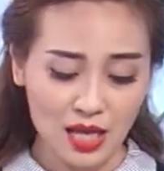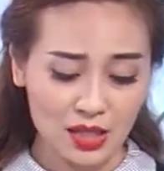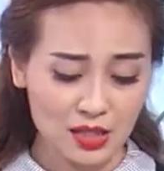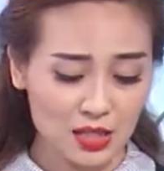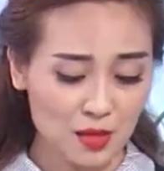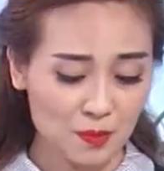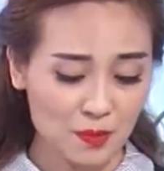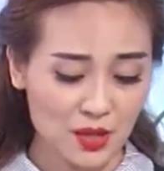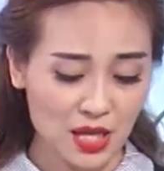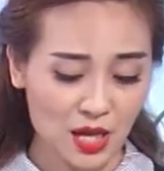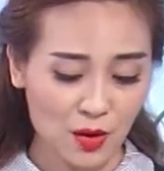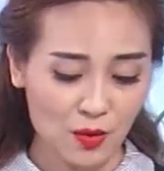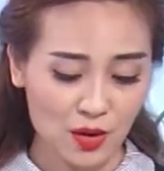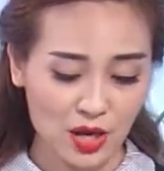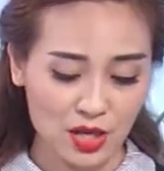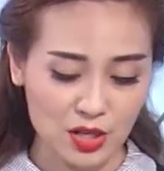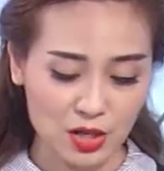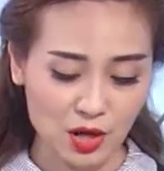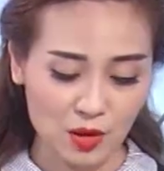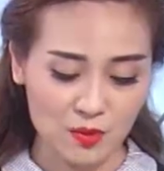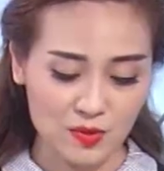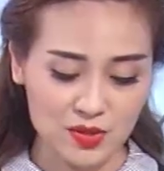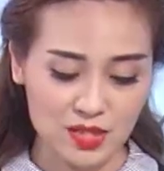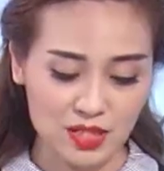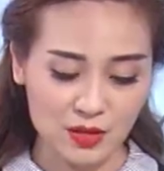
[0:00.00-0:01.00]
Tiếp theo là
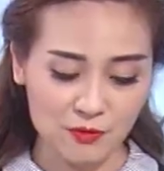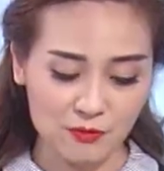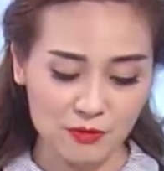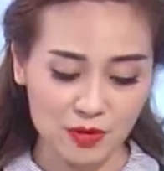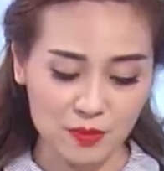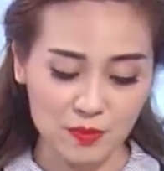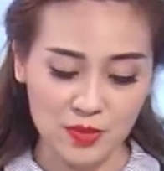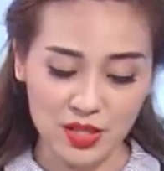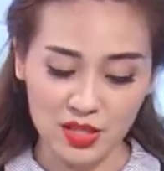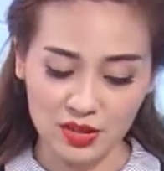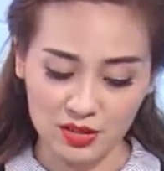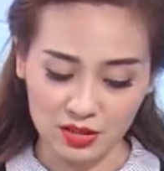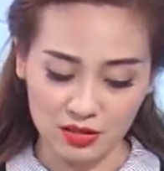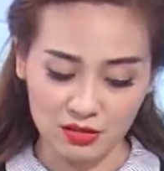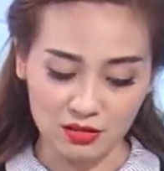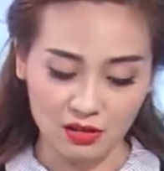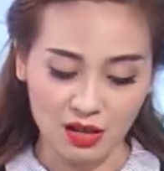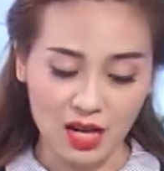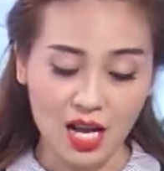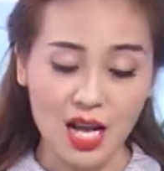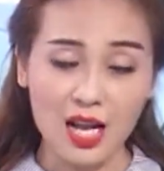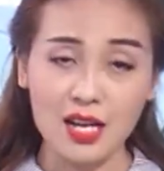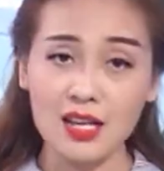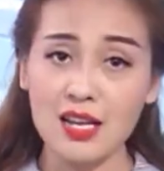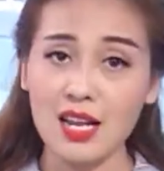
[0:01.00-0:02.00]
nhóm sản phẩm điện tử,
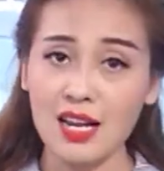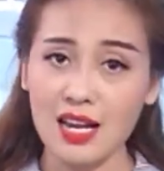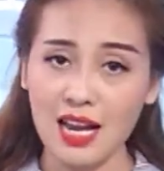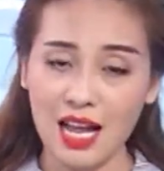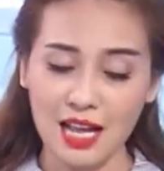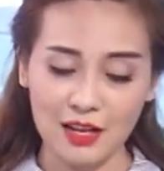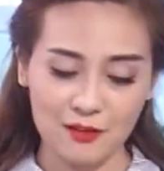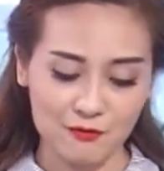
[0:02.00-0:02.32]
điện lạnh